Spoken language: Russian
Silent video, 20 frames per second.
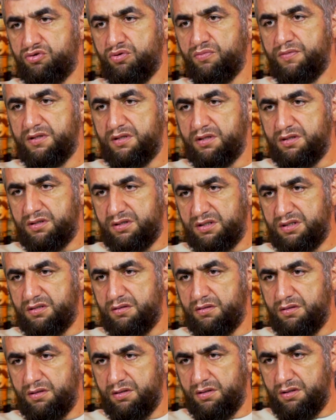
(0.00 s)
чтобы этот
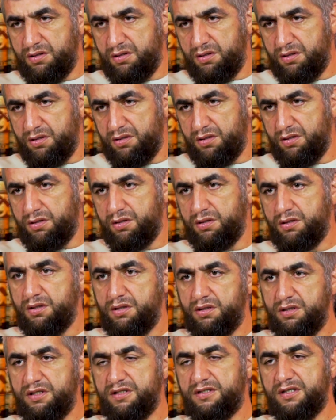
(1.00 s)
э,
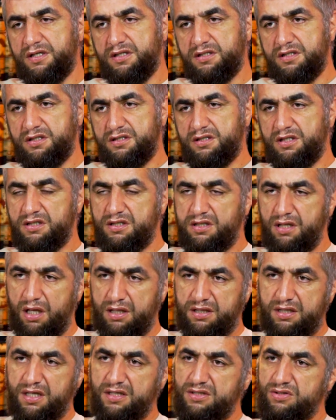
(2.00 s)
не заразиться, если
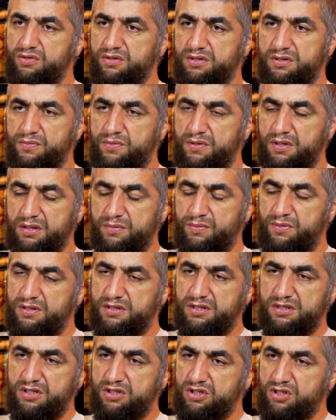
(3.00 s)
отказывается от
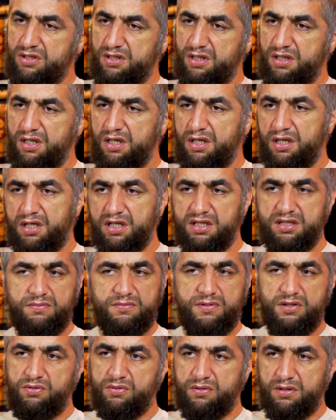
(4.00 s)
близости жена,
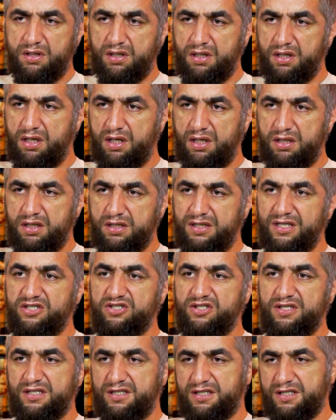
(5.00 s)
это нету греха, она
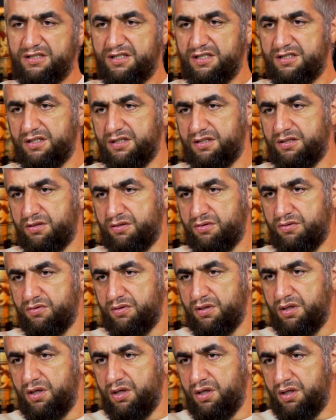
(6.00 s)
должна отказаться от
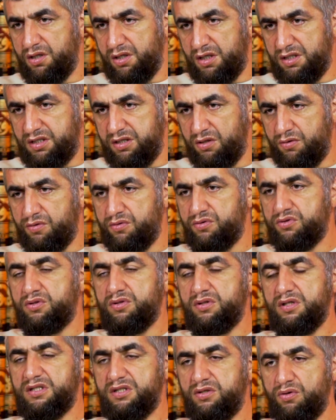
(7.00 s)
такого если,
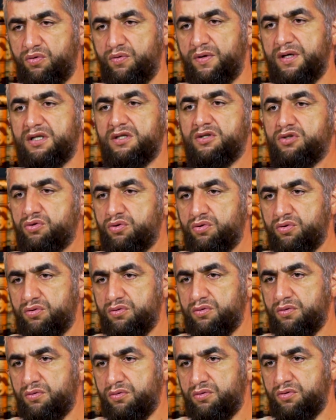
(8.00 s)
если уверен, что
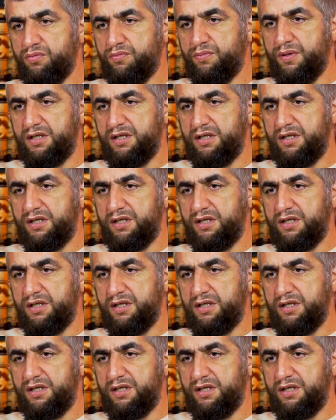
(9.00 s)
он, у него